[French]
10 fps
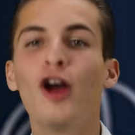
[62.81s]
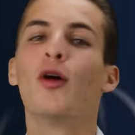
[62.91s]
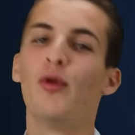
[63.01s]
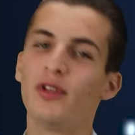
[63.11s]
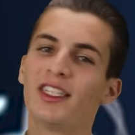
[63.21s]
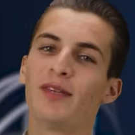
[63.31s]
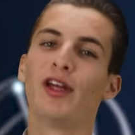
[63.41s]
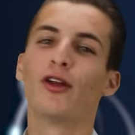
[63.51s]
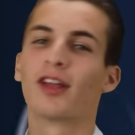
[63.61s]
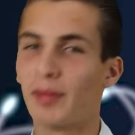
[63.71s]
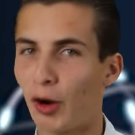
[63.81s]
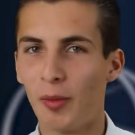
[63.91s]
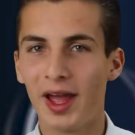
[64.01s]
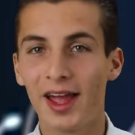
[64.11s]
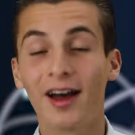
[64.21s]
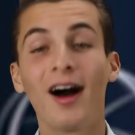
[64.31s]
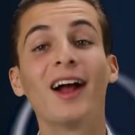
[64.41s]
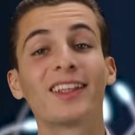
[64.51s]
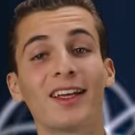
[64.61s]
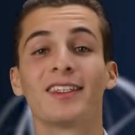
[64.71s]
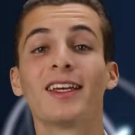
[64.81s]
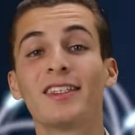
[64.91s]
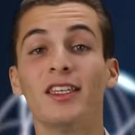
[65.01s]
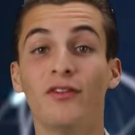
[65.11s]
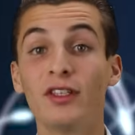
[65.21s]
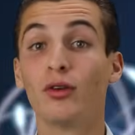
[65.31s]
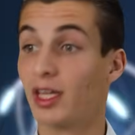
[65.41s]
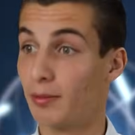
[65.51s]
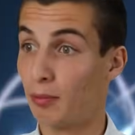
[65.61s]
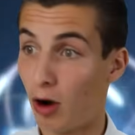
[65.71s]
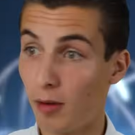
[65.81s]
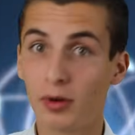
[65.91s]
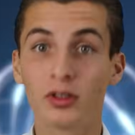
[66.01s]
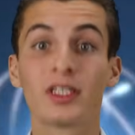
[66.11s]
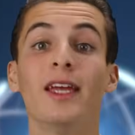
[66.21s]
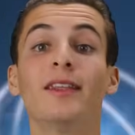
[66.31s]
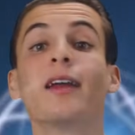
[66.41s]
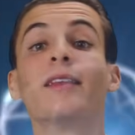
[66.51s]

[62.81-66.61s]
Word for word: Comme le dit si bien notre ami Robert, intrinsèque signifie ce qui est propre, ce qui est